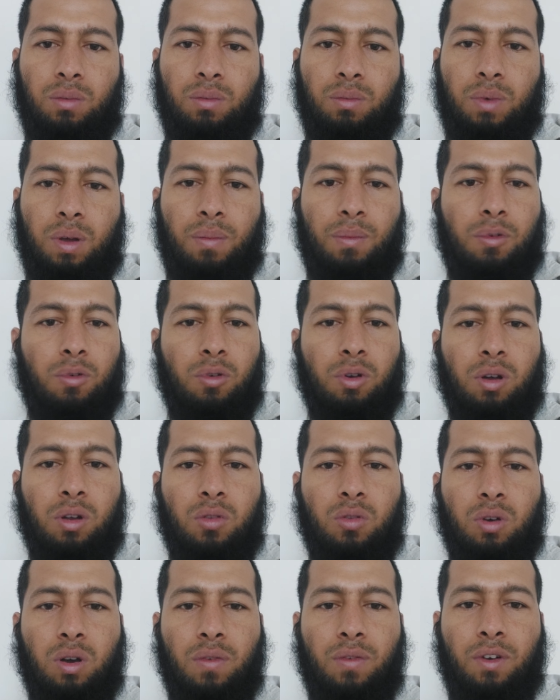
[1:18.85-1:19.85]
मैं अपलोड कर
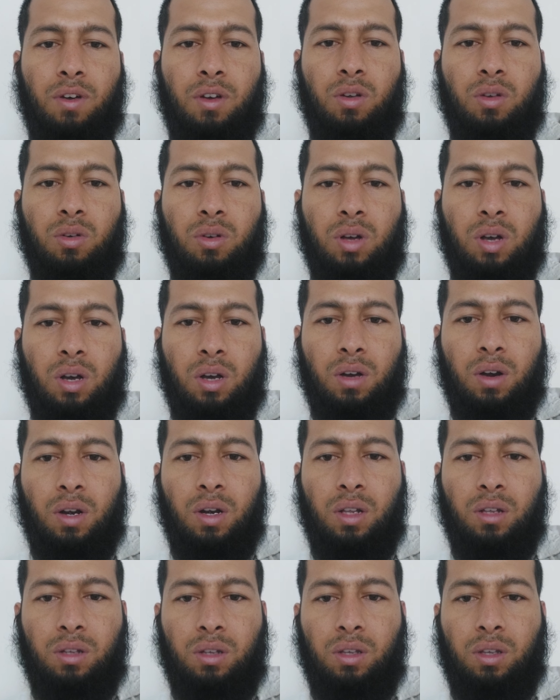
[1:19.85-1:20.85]
दूँगा वीडियो अगर
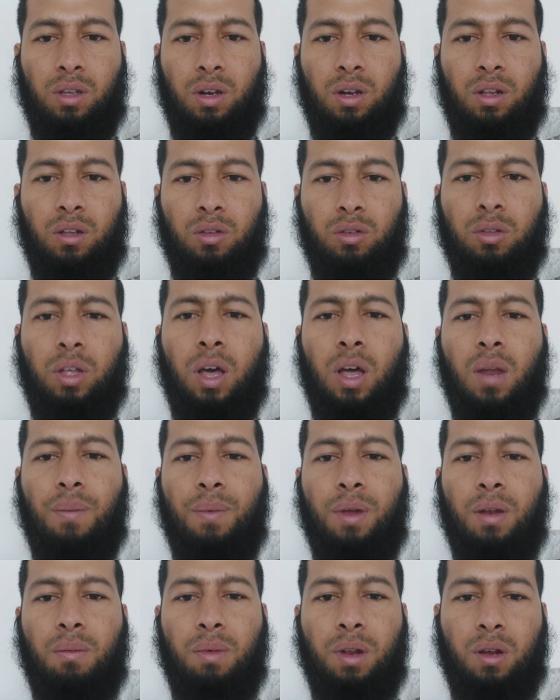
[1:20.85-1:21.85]
आईडी सही चली तो ज़ाहिर
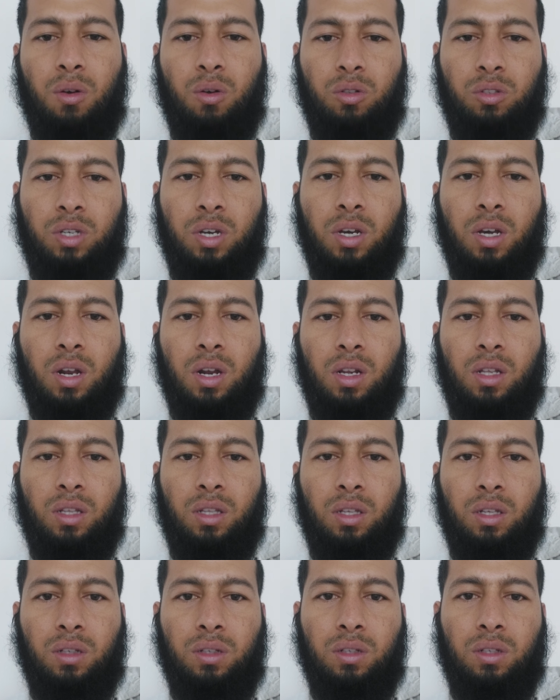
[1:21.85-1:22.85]
पहले मैंने खुद चेक करनी थी